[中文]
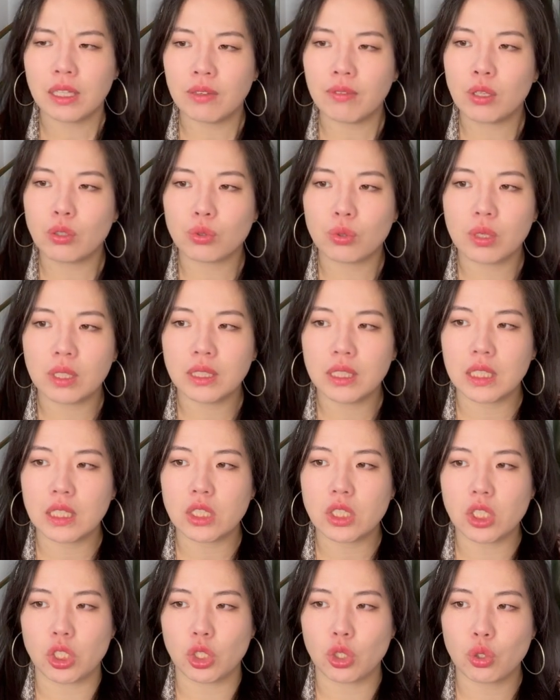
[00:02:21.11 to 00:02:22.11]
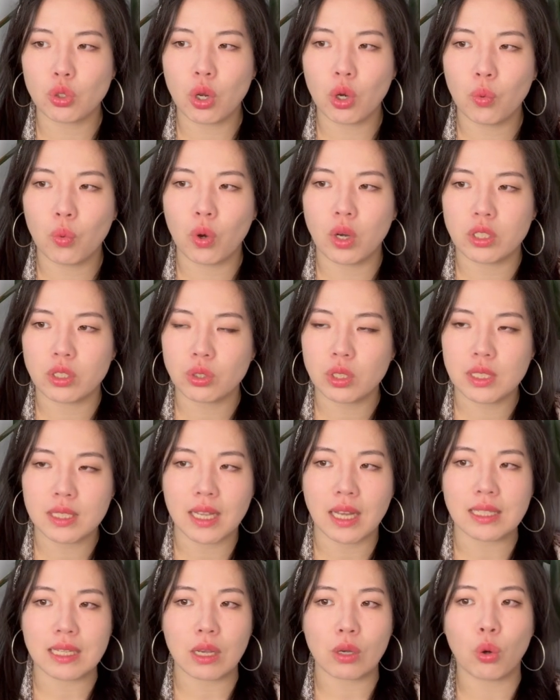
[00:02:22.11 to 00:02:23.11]
因为如果你只是说，我就是
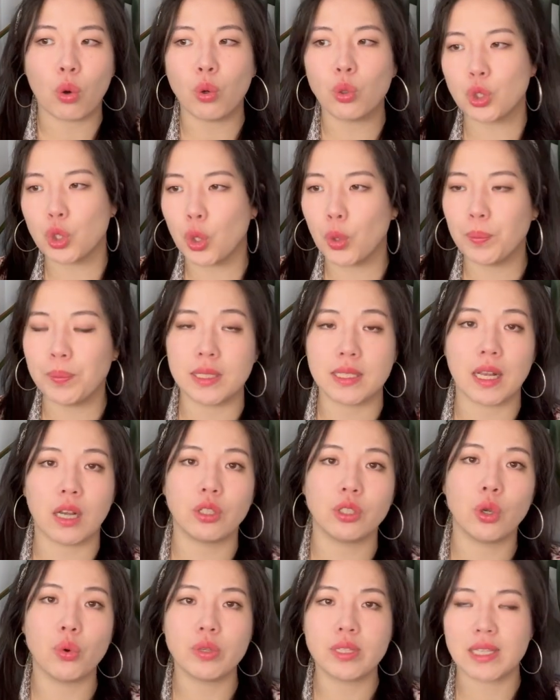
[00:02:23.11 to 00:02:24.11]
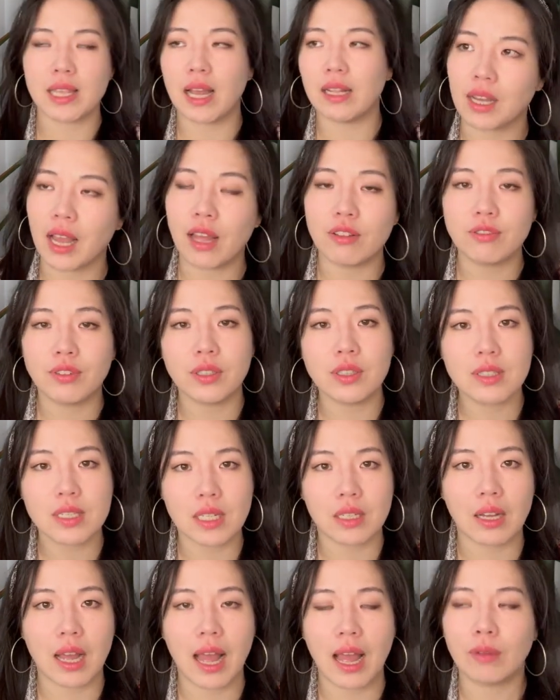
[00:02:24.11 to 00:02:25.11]
想在空中比较悠闲看风
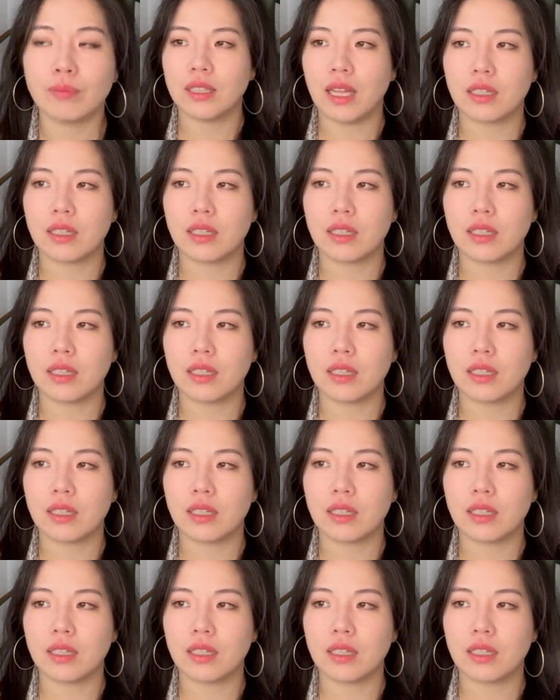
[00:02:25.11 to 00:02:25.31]
景啊，